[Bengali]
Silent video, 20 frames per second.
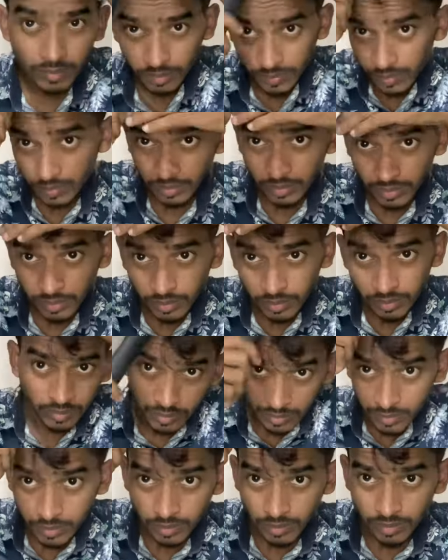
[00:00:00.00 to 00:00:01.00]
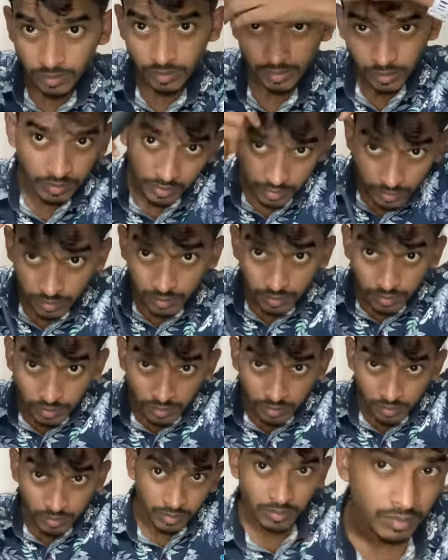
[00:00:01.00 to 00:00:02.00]
যেহেতু আমি একা করছি এটা খুব
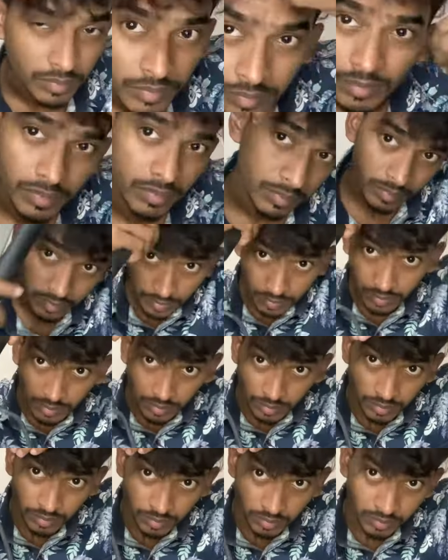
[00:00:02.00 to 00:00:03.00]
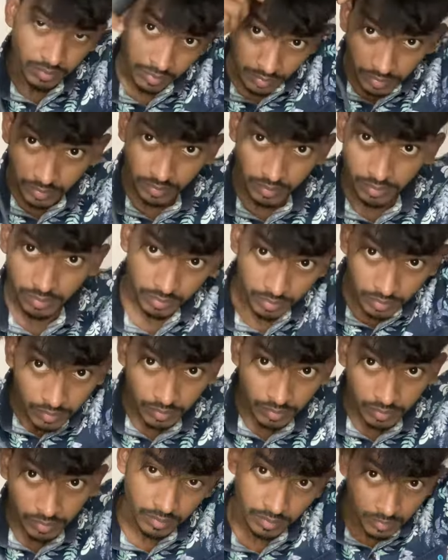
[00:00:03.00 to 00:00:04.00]
কঠিন আমার জন্য কারণ আমি
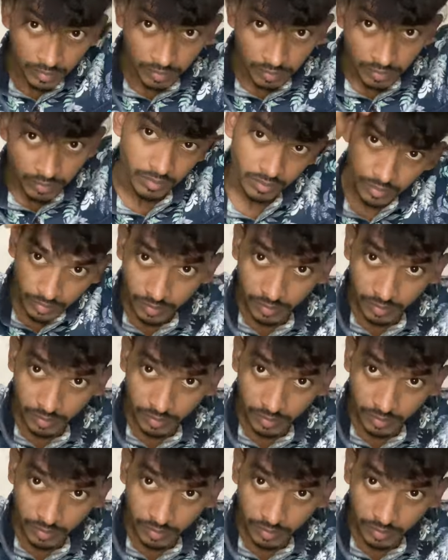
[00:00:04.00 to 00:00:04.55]
আগে করিনি এখন